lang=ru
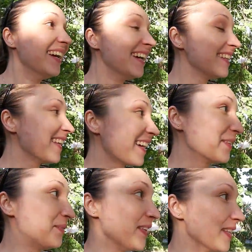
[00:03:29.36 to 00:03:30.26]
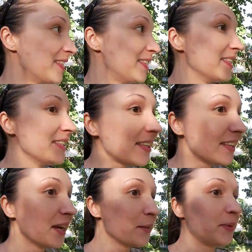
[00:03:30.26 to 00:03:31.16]
Это капец. Сидит
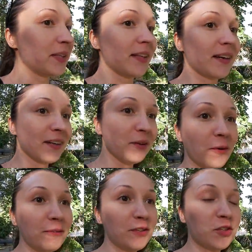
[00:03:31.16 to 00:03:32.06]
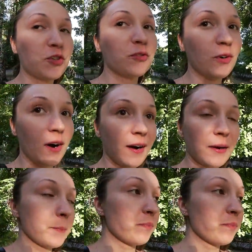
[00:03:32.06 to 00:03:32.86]
притоголовый чувак.